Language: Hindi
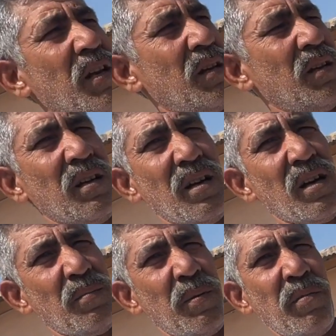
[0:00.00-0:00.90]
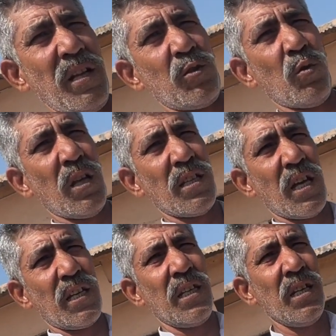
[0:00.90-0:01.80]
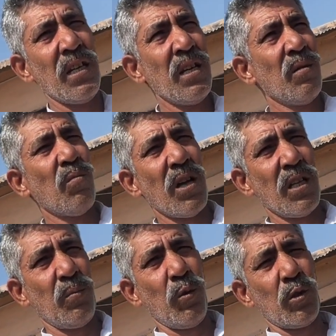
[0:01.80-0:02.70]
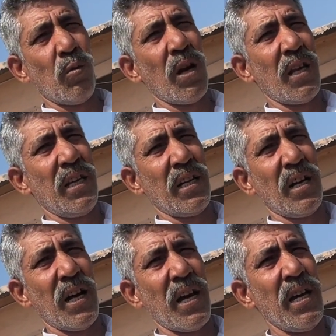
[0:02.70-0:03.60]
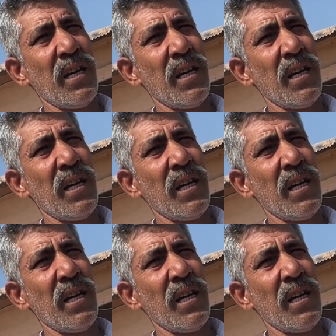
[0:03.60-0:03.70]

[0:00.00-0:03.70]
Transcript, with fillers: दिया आपने हाँ, फीमेल चौदह हजार की भादरगढ़ हाँ पुलिस वाला लेकर गया है